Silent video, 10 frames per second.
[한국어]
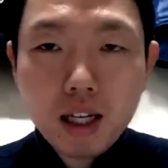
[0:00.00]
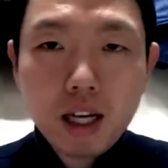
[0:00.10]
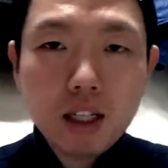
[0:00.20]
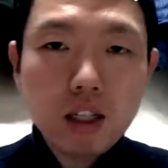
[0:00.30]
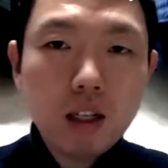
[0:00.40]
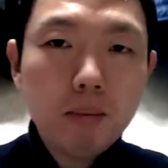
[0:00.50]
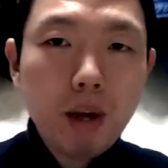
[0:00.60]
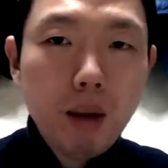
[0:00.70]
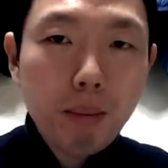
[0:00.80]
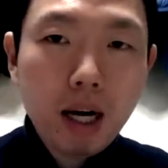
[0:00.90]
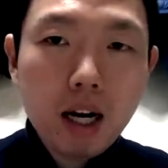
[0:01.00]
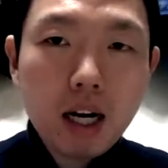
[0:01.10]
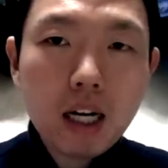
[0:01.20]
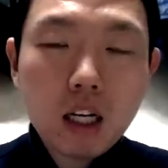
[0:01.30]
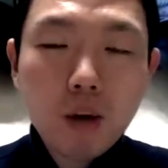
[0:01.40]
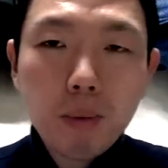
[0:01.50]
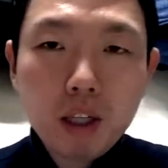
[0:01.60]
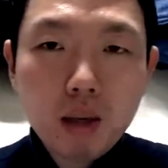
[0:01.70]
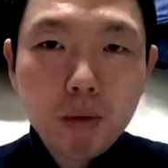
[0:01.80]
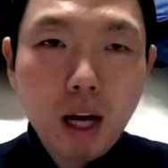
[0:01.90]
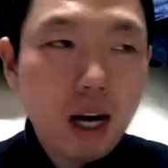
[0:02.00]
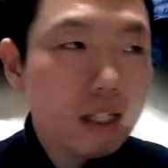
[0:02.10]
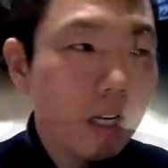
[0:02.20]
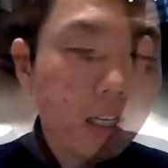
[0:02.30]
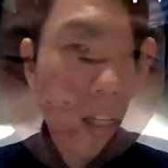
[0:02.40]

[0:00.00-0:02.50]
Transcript: 걔는 방향감각이 없기 때문에 항상